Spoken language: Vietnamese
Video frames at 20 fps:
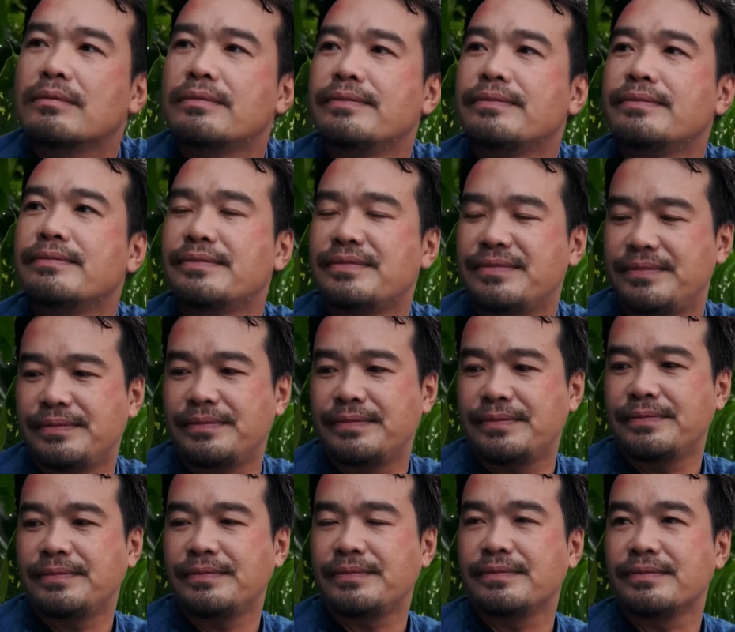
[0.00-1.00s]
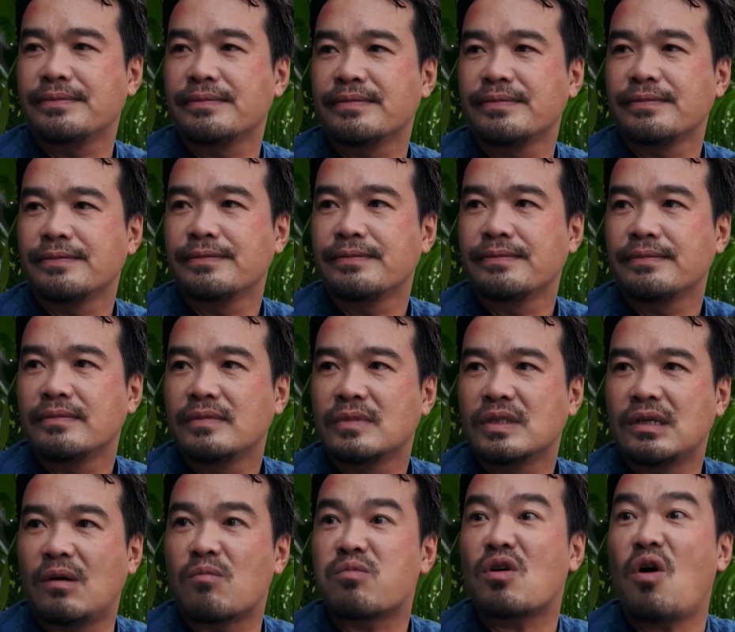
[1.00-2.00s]
ừ, chắc nó bỏ qua cho anh đó
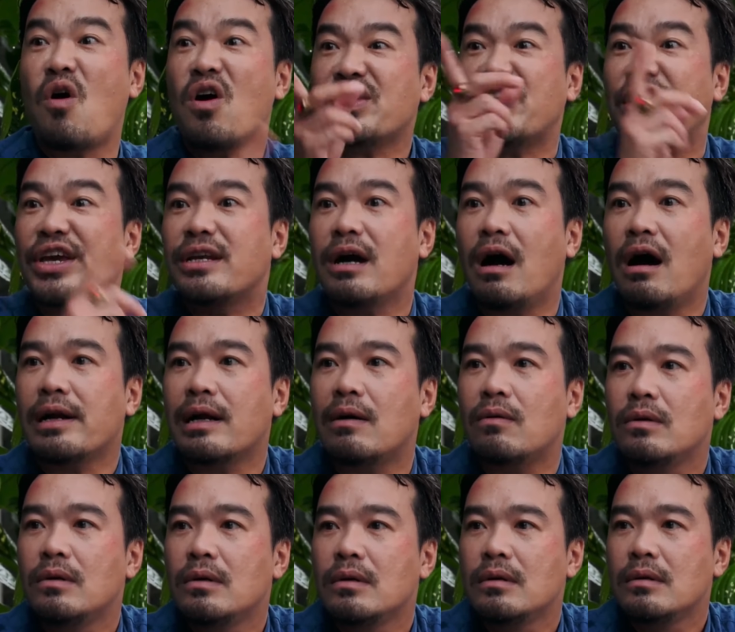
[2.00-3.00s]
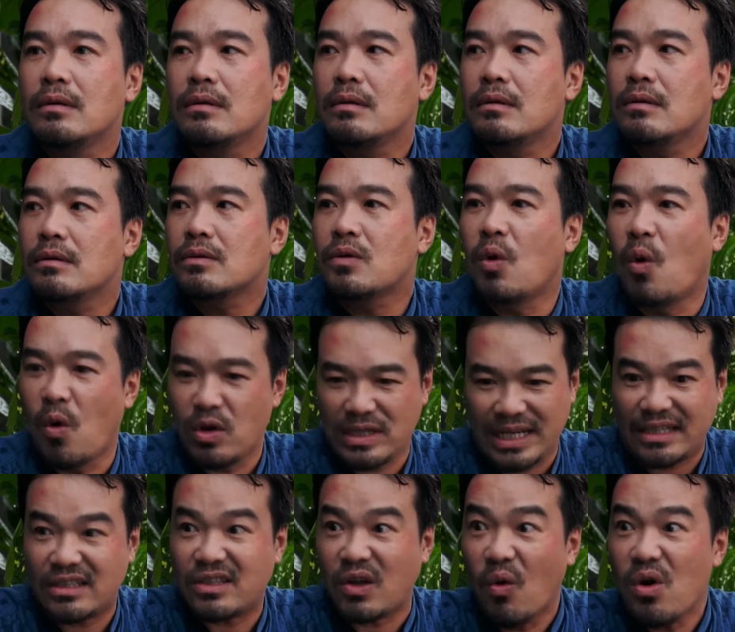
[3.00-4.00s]
không có cái chuyện đó đâu thua
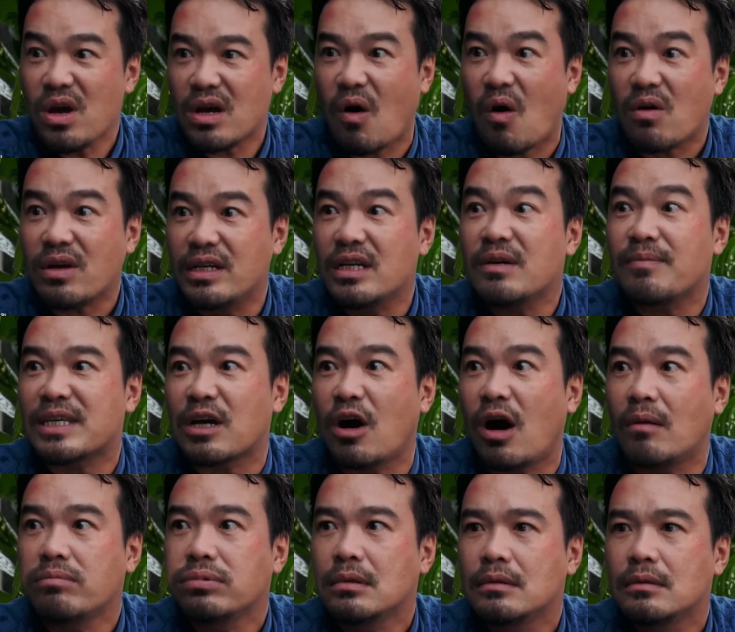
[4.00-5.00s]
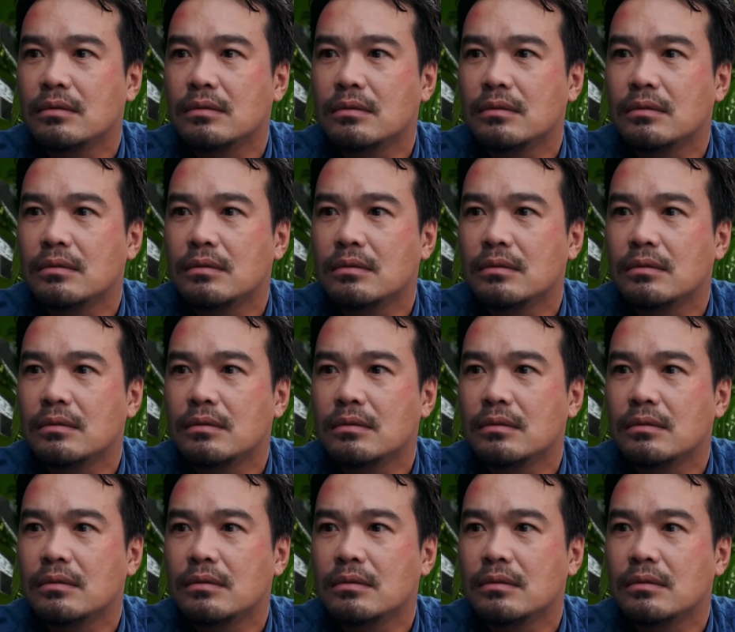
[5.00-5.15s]
sạch túi còn gì nữa mà cho ông